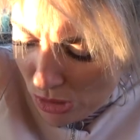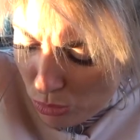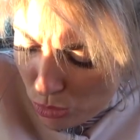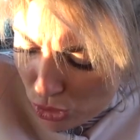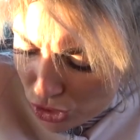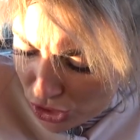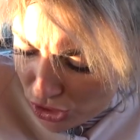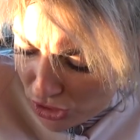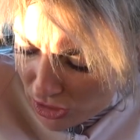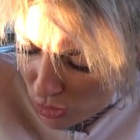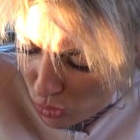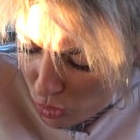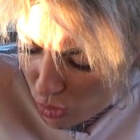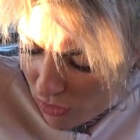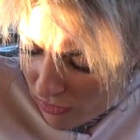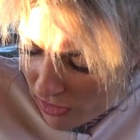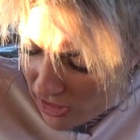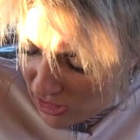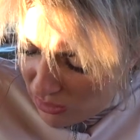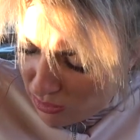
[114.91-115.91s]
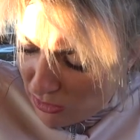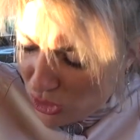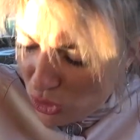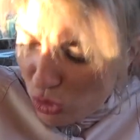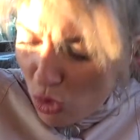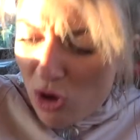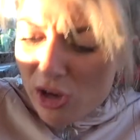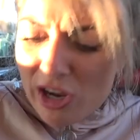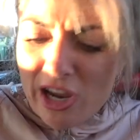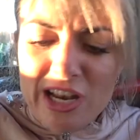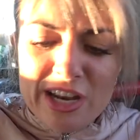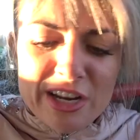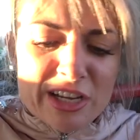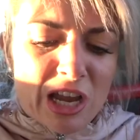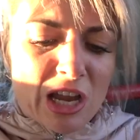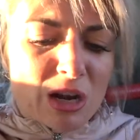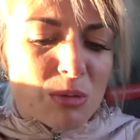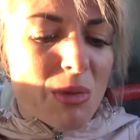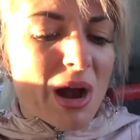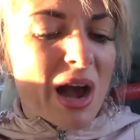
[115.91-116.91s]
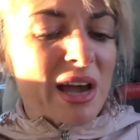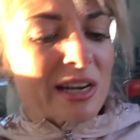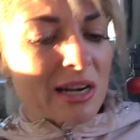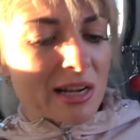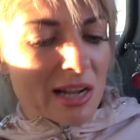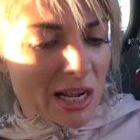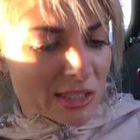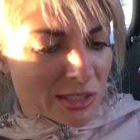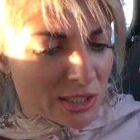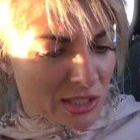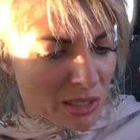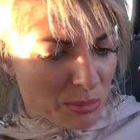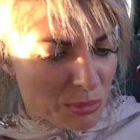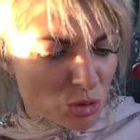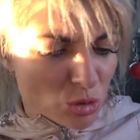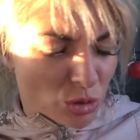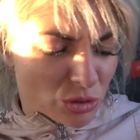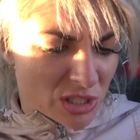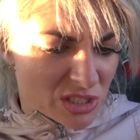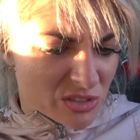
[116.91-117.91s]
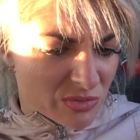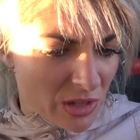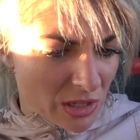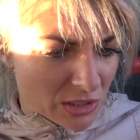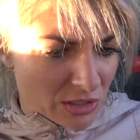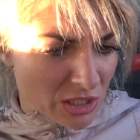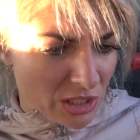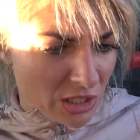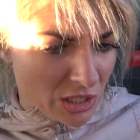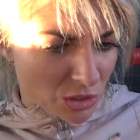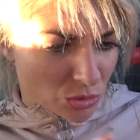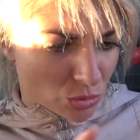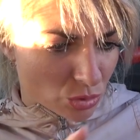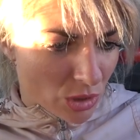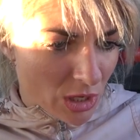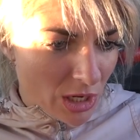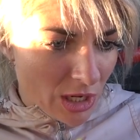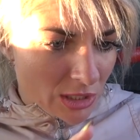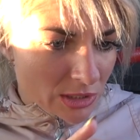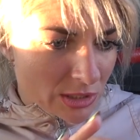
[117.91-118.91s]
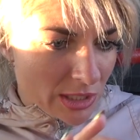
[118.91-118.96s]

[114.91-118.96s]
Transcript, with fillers: Может, никакого осьминога или кальмара, как ты там ее назвал, нету.